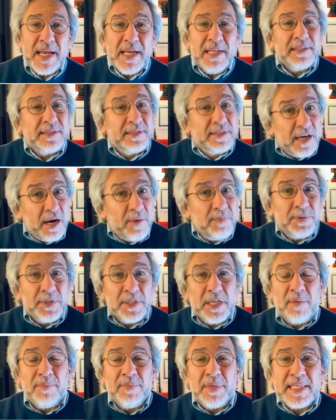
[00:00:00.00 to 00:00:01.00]
Trump'ın
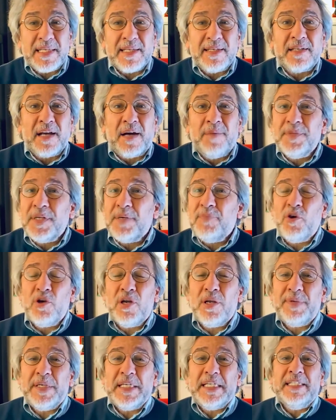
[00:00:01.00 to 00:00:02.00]
hamlesi tam da
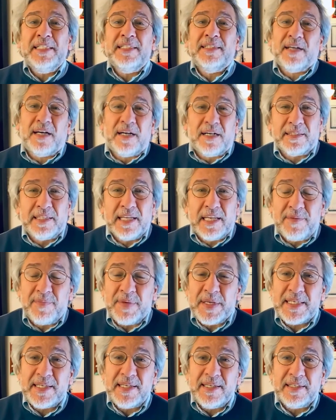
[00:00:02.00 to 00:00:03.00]
böyle bir intihar
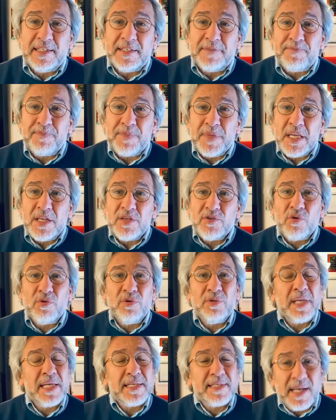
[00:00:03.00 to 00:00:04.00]
denemesiydi.
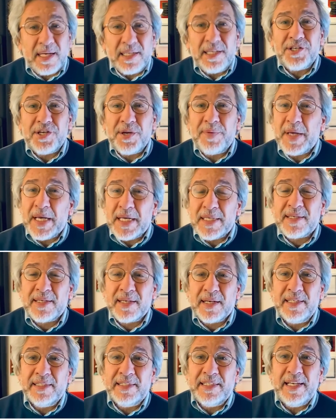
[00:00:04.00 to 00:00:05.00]
Sonunda sadece Beyaz
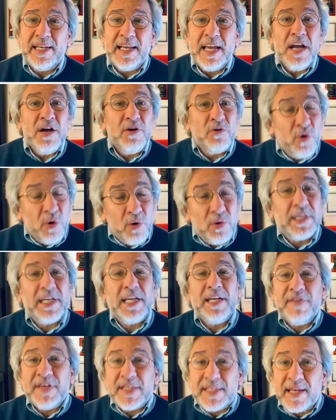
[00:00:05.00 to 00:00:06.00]
Saray değil,
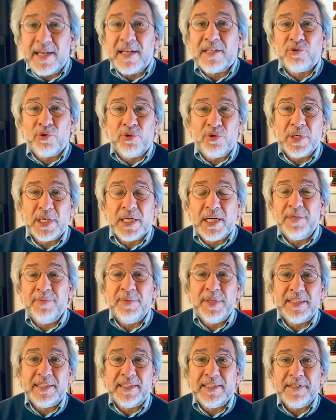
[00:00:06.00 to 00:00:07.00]
Kongre'yi ve Senato'yu da
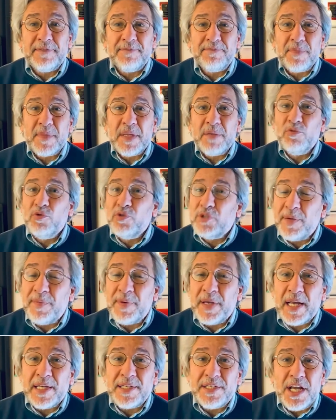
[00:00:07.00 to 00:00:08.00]
kaybetti.
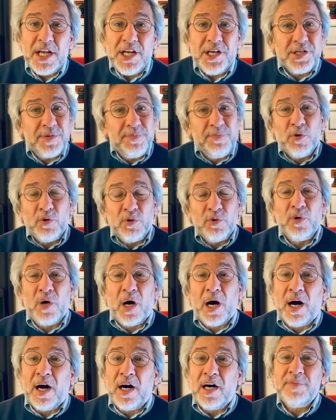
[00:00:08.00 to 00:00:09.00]
Muhtemelen şimdi onu
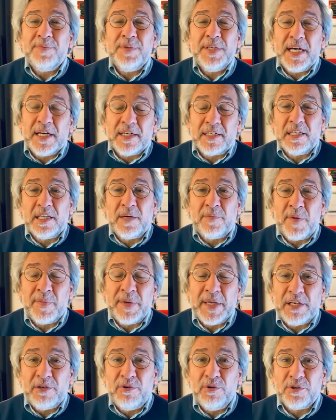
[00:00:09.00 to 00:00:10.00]
ağır bir yargılama
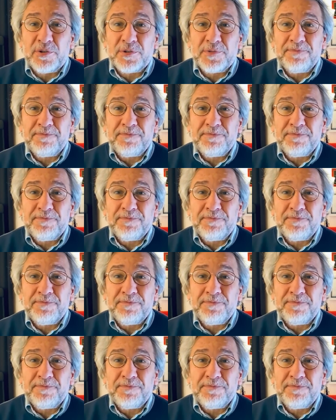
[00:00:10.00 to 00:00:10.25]
bekliyor.